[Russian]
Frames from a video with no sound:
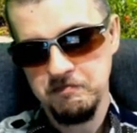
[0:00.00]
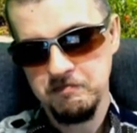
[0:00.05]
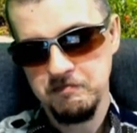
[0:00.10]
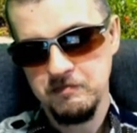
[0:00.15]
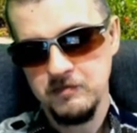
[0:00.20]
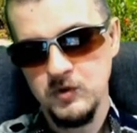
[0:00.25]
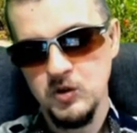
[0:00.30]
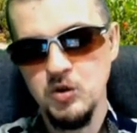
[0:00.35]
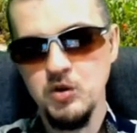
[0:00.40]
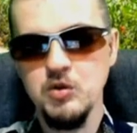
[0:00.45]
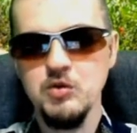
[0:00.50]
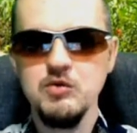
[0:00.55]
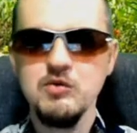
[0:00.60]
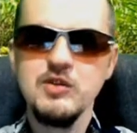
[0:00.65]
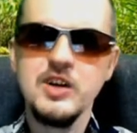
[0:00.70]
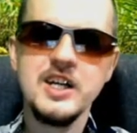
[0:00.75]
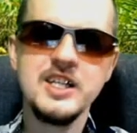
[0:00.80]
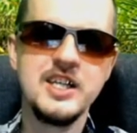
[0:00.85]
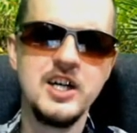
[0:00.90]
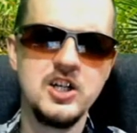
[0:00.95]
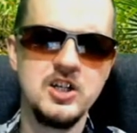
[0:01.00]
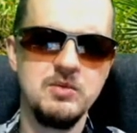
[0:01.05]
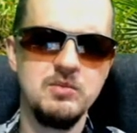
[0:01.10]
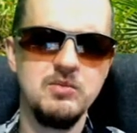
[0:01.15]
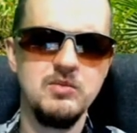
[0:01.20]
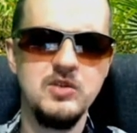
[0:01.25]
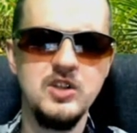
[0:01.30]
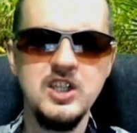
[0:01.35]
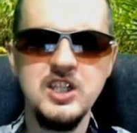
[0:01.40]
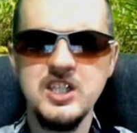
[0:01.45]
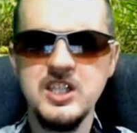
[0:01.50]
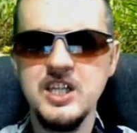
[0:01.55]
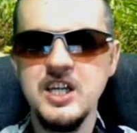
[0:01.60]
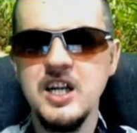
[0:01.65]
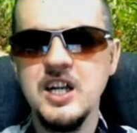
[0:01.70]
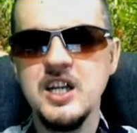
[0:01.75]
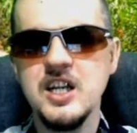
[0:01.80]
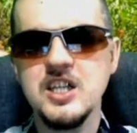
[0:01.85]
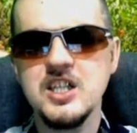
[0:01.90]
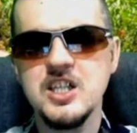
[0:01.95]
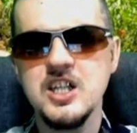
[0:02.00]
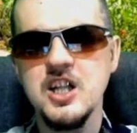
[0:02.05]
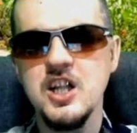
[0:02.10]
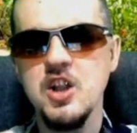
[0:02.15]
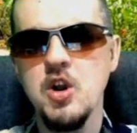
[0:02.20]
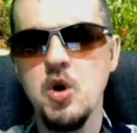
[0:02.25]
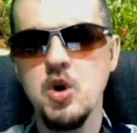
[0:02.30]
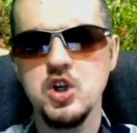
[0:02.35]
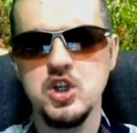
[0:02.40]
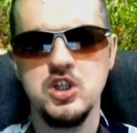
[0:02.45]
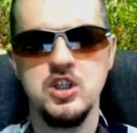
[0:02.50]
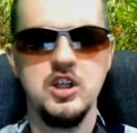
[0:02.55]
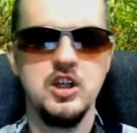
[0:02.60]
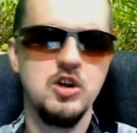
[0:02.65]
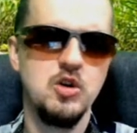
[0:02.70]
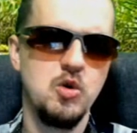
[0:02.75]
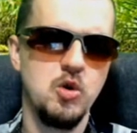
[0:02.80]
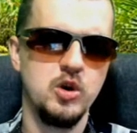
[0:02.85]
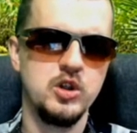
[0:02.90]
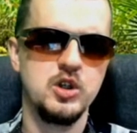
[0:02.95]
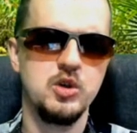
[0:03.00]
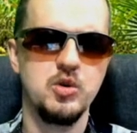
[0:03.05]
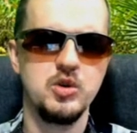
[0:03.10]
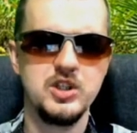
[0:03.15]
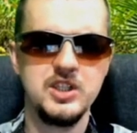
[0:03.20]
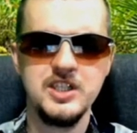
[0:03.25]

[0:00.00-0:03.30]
ну, так скажем, не сильно сложный конкурс,